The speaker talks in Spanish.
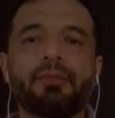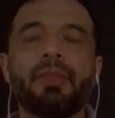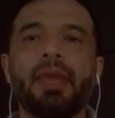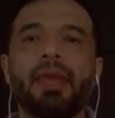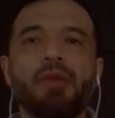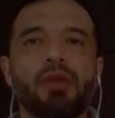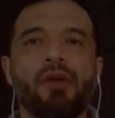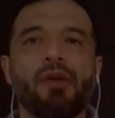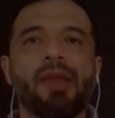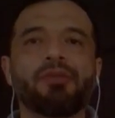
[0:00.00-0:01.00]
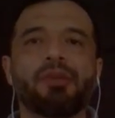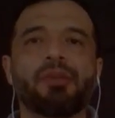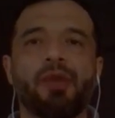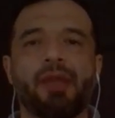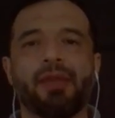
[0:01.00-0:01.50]
y cuando hablamos de
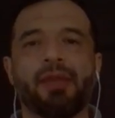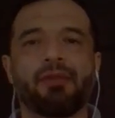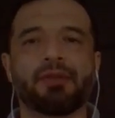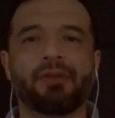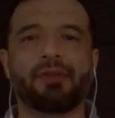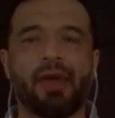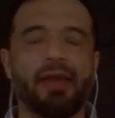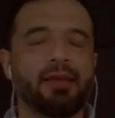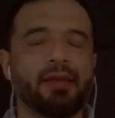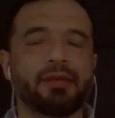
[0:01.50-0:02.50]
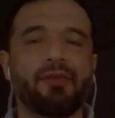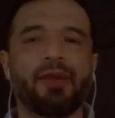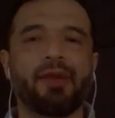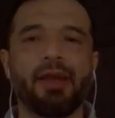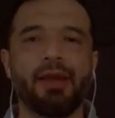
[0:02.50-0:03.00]
modelamiento de
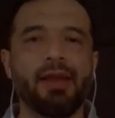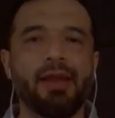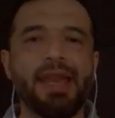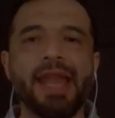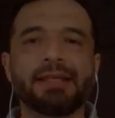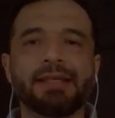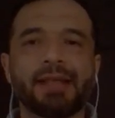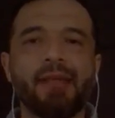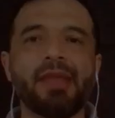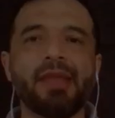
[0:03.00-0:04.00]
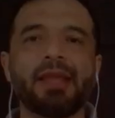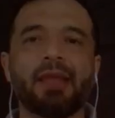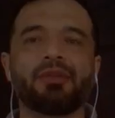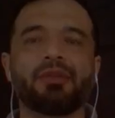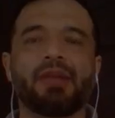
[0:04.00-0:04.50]
software necesariamente
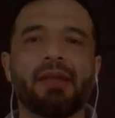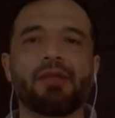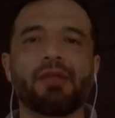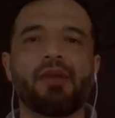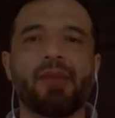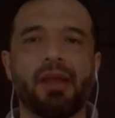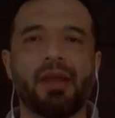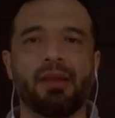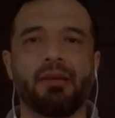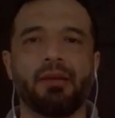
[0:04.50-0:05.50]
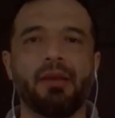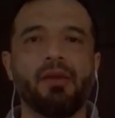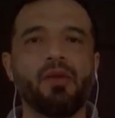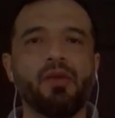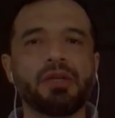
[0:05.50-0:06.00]
tenemos que hablar de UML.
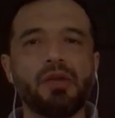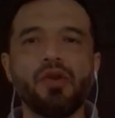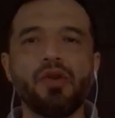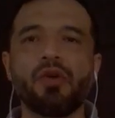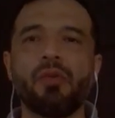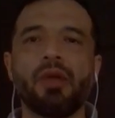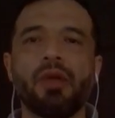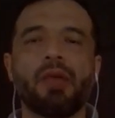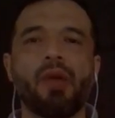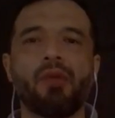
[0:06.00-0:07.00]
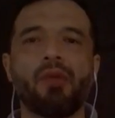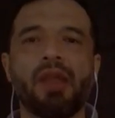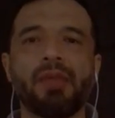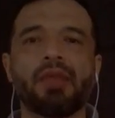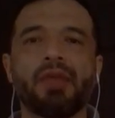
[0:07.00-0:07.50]
No es el único lenguaje de
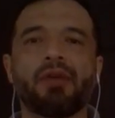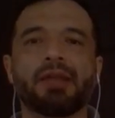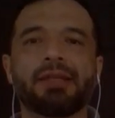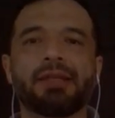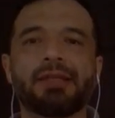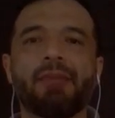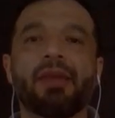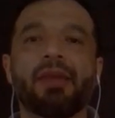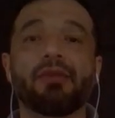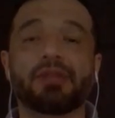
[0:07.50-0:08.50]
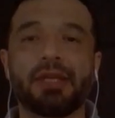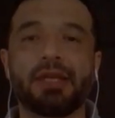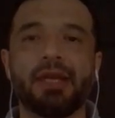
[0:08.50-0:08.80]
modelamiento que existe, pero sí